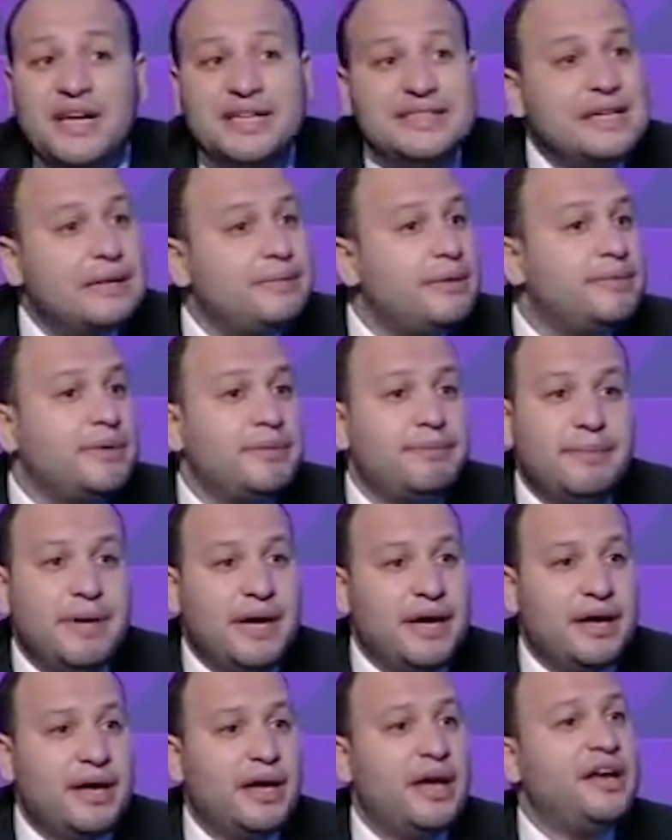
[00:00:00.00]
لسبب
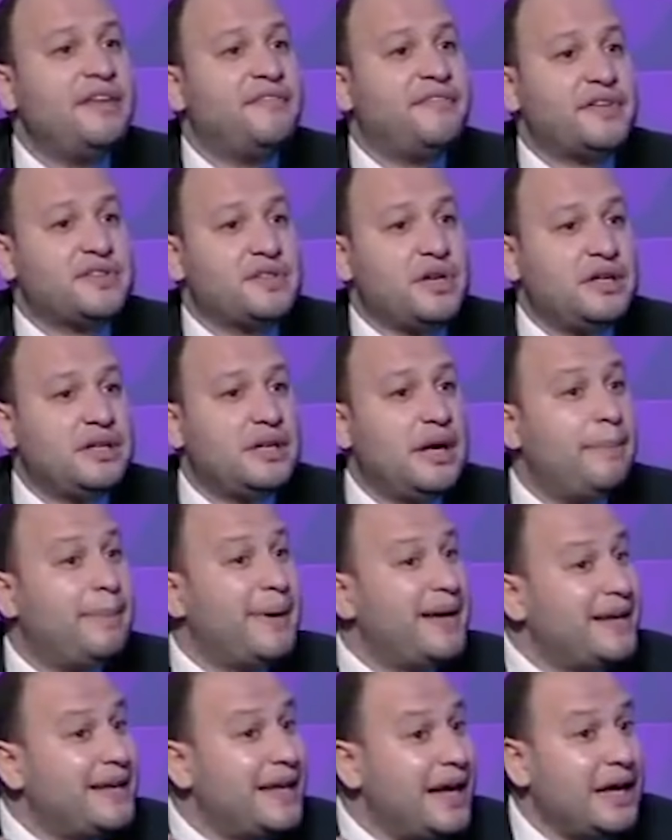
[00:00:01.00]
ما انفصلنا
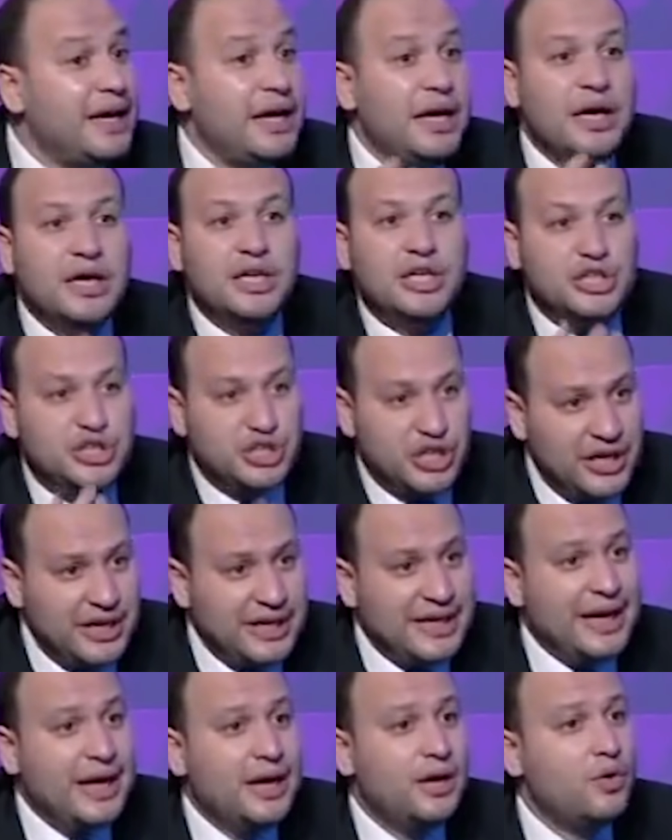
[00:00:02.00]
بينا
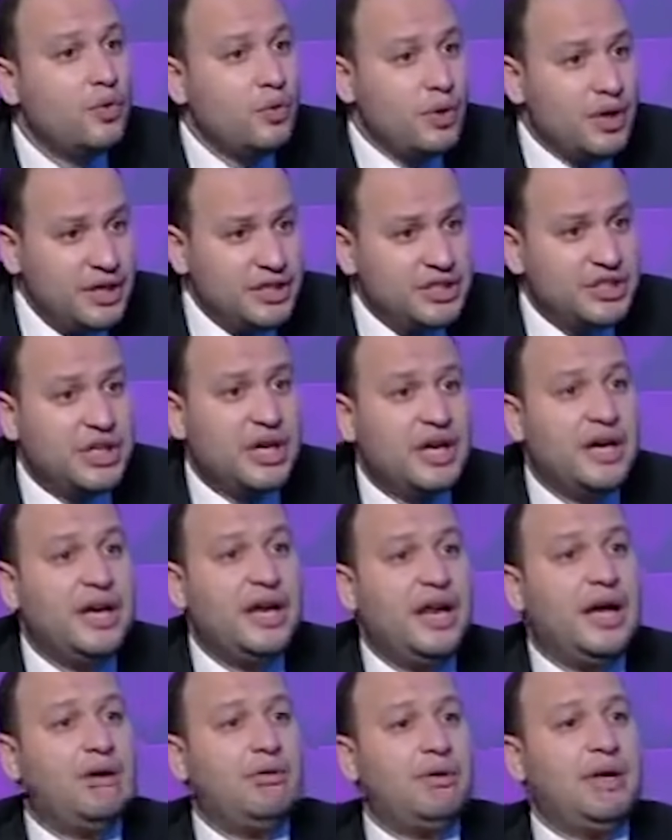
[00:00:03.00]
شركه وعشره
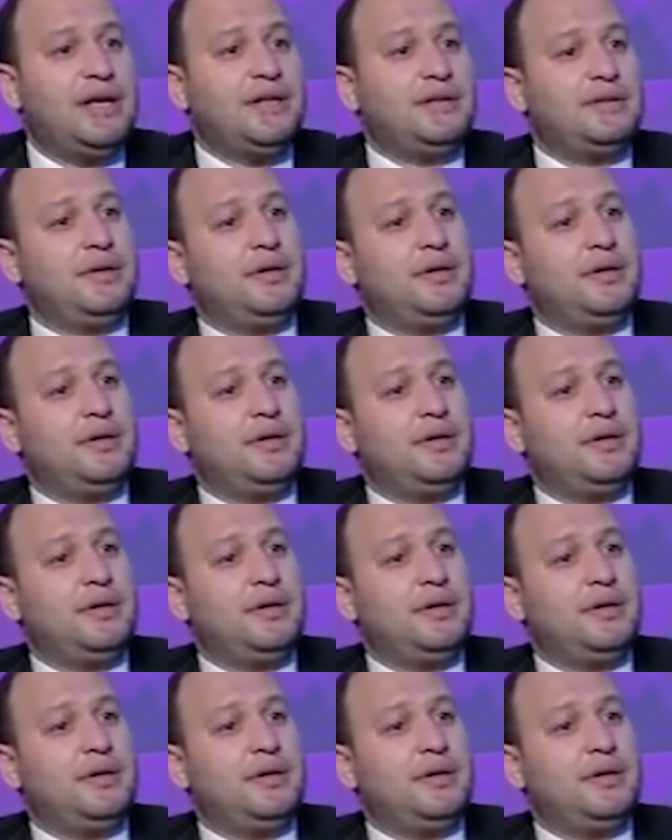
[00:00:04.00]
ده مش كل